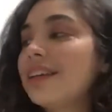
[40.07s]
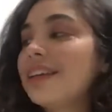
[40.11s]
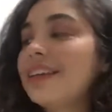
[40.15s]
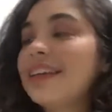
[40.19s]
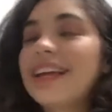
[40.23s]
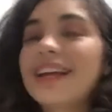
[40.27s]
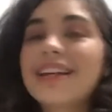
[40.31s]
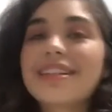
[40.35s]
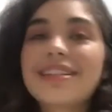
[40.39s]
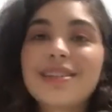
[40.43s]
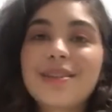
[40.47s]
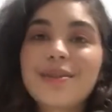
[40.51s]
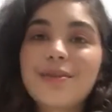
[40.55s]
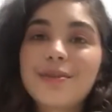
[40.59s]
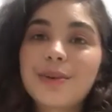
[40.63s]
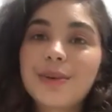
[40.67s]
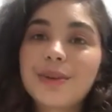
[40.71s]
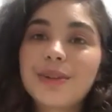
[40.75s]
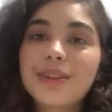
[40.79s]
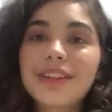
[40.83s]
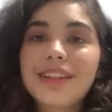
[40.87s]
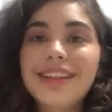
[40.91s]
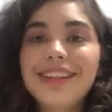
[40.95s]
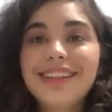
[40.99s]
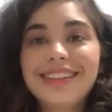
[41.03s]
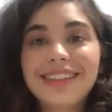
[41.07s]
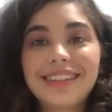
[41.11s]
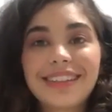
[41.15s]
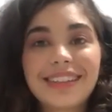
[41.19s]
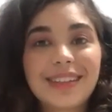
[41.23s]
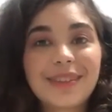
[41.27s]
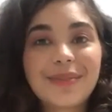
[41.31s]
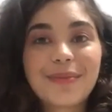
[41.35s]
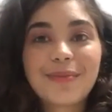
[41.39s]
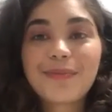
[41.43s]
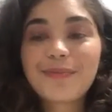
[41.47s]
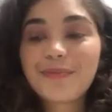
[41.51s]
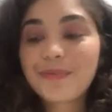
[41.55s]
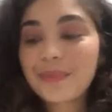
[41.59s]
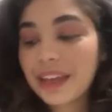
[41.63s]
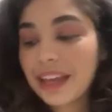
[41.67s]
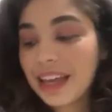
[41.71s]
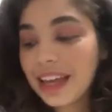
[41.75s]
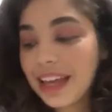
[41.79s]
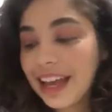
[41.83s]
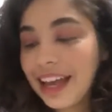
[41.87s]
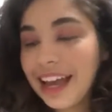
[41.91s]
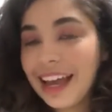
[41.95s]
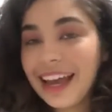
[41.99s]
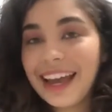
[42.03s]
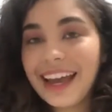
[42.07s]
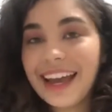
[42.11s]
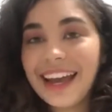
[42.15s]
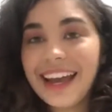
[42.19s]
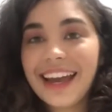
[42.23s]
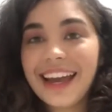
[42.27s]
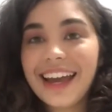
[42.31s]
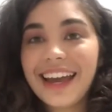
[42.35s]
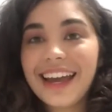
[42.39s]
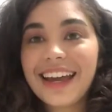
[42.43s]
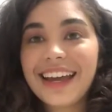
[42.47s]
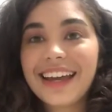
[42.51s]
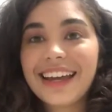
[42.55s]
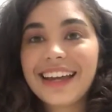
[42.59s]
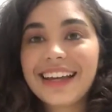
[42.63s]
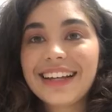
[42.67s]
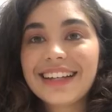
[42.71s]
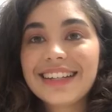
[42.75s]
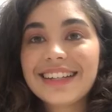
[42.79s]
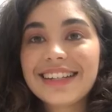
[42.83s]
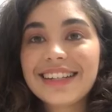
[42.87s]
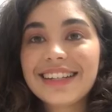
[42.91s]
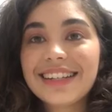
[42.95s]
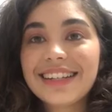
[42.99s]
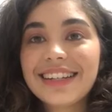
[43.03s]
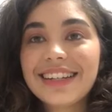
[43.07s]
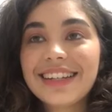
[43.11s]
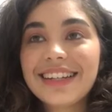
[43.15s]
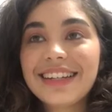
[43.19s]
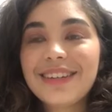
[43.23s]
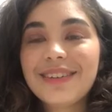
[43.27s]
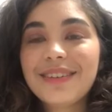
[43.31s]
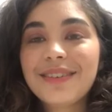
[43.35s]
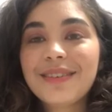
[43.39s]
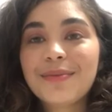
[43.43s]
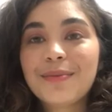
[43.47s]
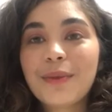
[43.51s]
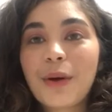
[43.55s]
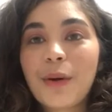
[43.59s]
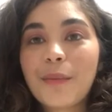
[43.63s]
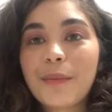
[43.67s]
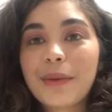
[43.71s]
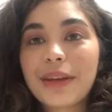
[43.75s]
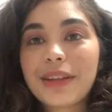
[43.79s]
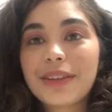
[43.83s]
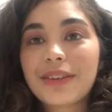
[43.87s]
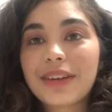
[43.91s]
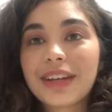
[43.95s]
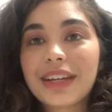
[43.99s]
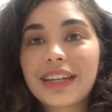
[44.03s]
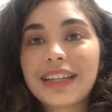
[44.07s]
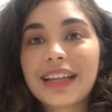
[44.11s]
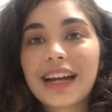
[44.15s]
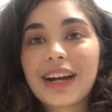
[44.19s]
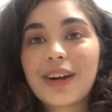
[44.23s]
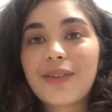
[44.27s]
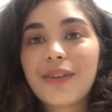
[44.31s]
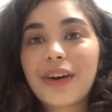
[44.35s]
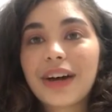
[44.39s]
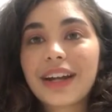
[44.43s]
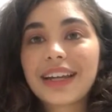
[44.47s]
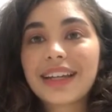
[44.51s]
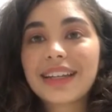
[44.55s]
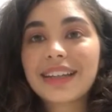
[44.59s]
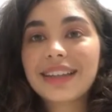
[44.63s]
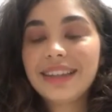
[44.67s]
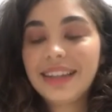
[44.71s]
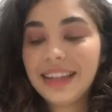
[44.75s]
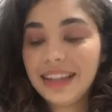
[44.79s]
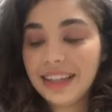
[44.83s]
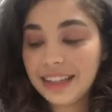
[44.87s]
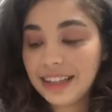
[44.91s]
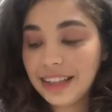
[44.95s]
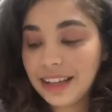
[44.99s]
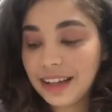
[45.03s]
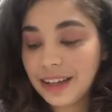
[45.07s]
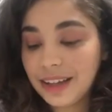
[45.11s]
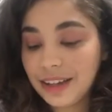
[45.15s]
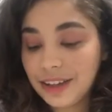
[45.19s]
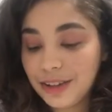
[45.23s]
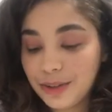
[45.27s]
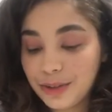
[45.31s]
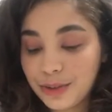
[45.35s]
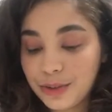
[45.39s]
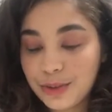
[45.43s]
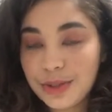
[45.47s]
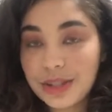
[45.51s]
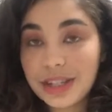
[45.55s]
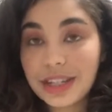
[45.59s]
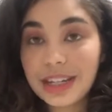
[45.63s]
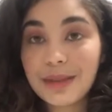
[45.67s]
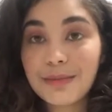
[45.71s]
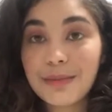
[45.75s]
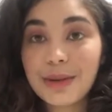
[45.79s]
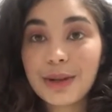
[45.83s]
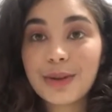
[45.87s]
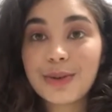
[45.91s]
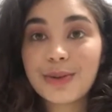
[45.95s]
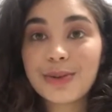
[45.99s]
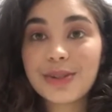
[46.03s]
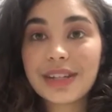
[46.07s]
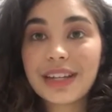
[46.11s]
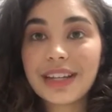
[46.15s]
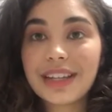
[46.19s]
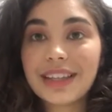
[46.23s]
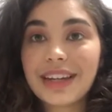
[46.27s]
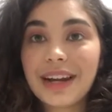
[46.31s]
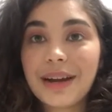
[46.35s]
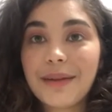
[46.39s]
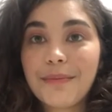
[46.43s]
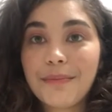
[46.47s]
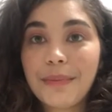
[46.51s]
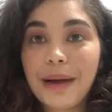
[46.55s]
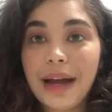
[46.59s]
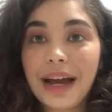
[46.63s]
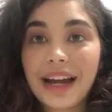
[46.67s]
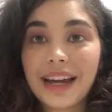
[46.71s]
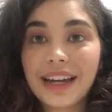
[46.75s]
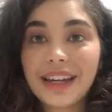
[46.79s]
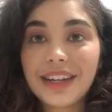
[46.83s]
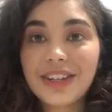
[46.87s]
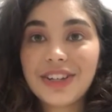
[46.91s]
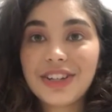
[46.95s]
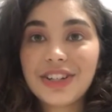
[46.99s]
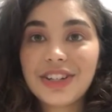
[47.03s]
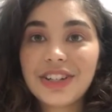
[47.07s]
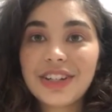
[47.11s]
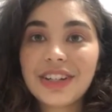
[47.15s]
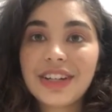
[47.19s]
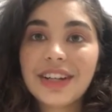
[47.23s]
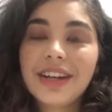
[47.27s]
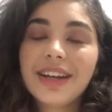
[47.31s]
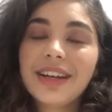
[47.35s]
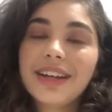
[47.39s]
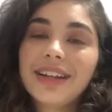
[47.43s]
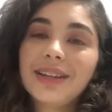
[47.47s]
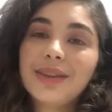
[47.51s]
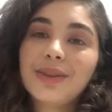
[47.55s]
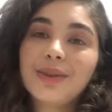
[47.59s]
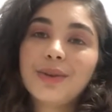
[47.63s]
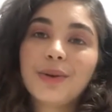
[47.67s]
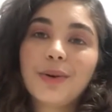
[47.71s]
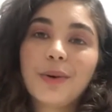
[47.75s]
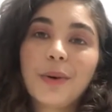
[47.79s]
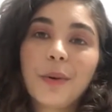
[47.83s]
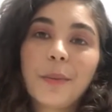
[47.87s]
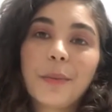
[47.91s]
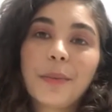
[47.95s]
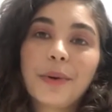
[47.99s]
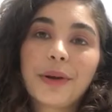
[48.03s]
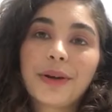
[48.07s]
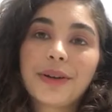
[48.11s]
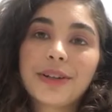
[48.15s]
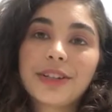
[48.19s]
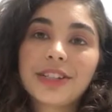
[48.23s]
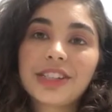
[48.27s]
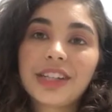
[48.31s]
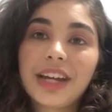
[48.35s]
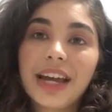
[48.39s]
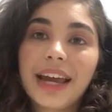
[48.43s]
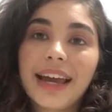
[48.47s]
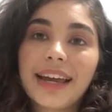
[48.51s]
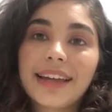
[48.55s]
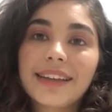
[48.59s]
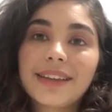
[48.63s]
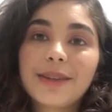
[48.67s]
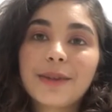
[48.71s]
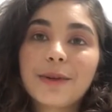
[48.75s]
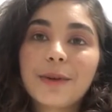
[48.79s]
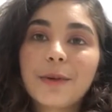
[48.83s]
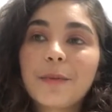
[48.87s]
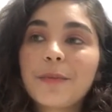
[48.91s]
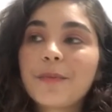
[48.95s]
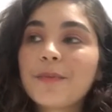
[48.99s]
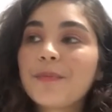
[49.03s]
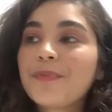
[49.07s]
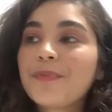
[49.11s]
e assim por diante. É, esse momento aí da quarentena eu consegui me concentrar mais no projeto